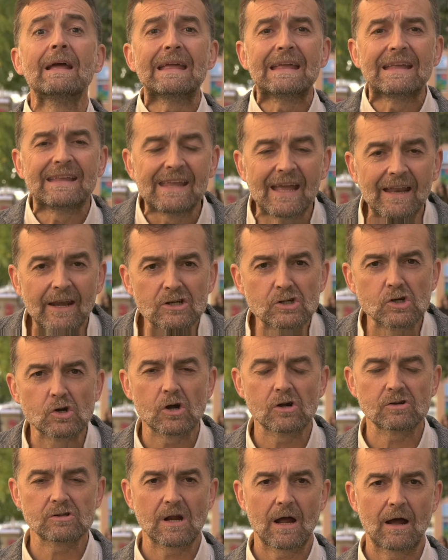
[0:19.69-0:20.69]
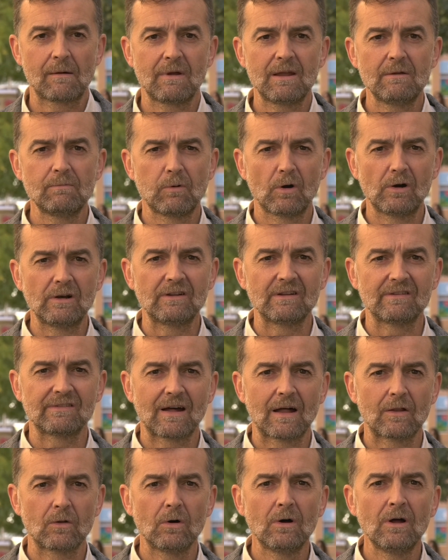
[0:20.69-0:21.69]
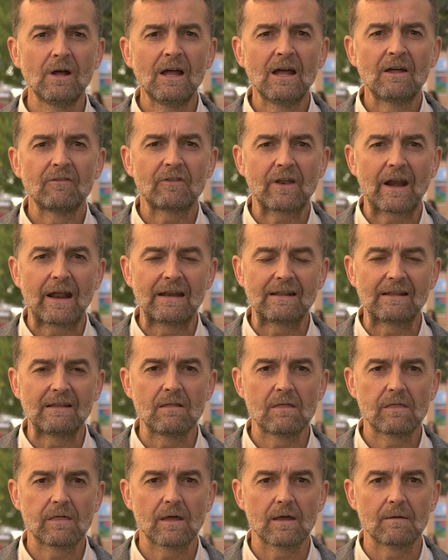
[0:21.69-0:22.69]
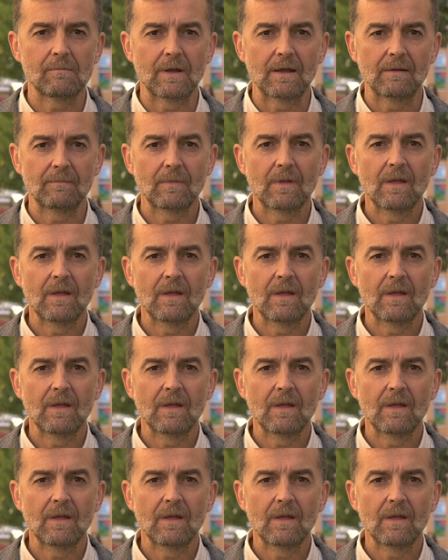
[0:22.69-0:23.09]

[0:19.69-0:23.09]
y quienes os habéis politizado tras el 15M.